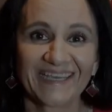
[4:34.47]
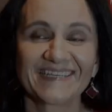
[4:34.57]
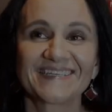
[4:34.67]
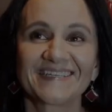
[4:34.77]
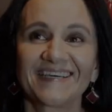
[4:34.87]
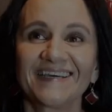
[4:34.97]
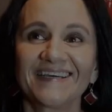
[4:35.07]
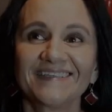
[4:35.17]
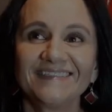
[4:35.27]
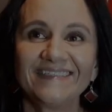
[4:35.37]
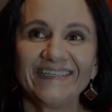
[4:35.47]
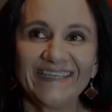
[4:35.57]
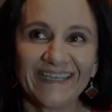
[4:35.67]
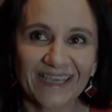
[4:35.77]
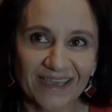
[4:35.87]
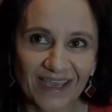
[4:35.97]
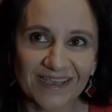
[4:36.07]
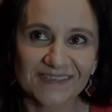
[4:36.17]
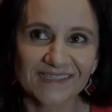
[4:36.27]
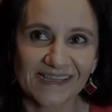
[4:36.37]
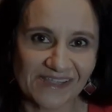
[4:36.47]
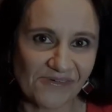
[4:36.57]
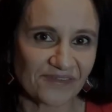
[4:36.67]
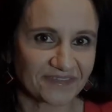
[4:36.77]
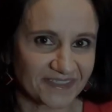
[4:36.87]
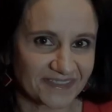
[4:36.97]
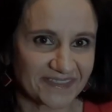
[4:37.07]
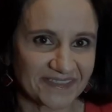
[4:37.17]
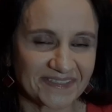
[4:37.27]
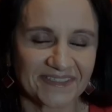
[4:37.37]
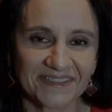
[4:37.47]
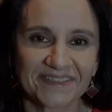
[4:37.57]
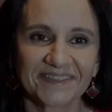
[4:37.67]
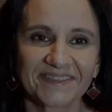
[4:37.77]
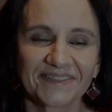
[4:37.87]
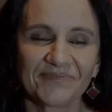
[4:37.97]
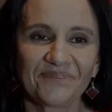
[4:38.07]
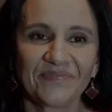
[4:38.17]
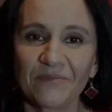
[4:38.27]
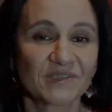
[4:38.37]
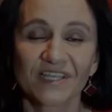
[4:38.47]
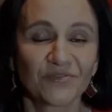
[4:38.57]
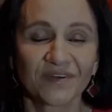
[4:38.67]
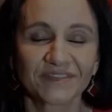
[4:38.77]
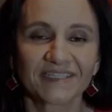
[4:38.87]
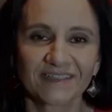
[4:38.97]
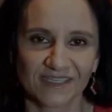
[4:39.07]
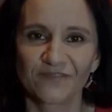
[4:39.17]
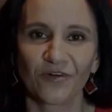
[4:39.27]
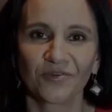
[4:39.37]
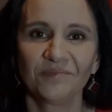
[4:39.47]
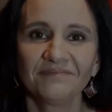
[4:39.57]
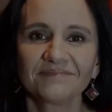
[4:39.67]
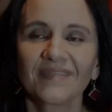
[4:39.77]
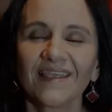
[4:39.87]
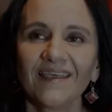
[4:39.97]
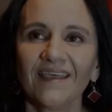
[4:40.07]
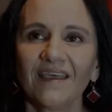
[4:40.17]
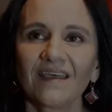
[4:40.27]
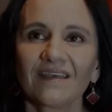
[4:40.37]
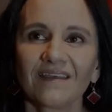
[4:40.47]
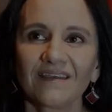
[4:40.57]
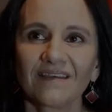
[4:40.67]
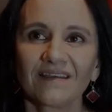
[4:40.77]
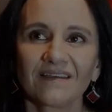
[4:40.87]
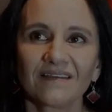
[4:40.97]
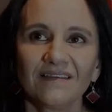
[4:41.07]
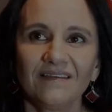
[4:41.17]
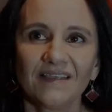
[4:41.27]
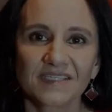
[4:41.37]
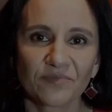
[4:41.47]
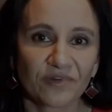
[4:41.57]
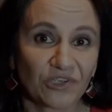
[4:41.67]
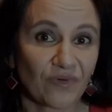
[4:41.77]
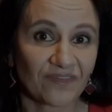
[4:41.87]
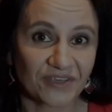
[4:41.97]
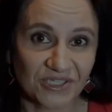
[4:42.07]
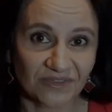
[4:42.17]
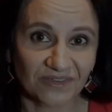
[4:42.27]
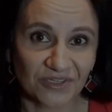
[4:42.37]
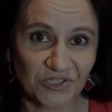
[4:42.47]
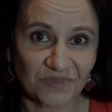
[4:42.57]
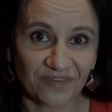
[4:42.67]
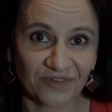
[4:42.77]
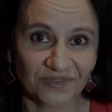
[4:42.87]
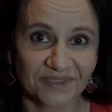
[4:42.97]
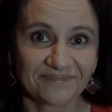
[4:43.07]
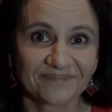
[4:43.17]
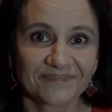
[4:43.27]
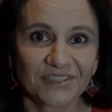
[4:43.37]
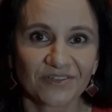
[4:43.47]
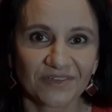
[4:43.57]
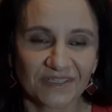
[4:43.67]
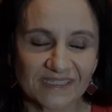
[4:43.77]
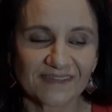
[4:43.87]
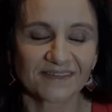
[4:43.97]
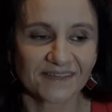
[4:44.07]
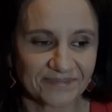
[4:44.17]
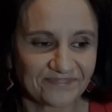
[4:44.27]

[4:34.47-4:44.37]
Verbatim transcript: że nie stanęłam wtedy, nie postawiłam wtedy na swoim e, i nie zabroniłam wejścia do tej zimnej wody, tylko niestety